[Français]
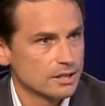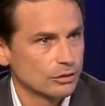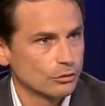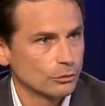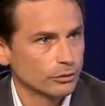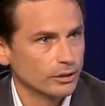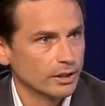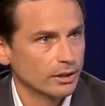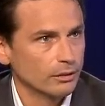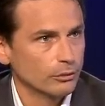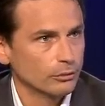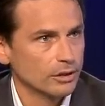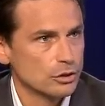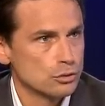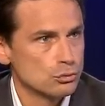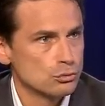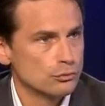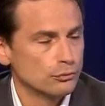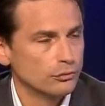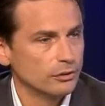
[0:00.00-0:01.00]
c'est qu'on a, on
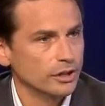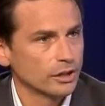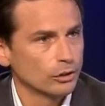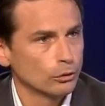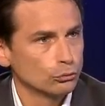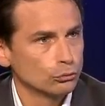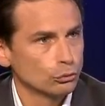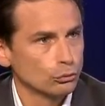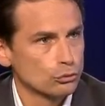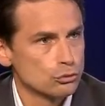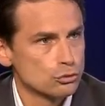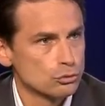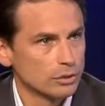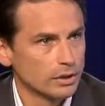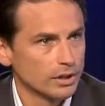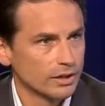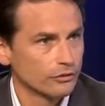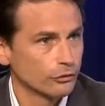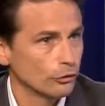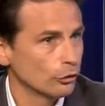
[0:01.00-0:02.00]
a su fédérer autour de
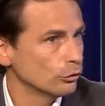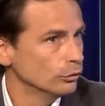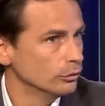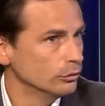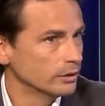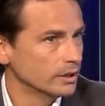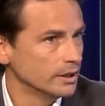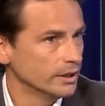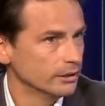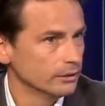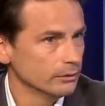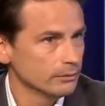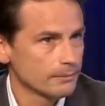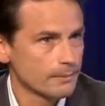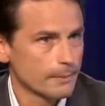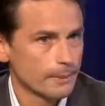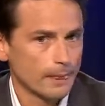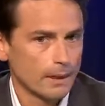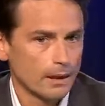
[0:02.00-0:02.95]
soi un socle de clients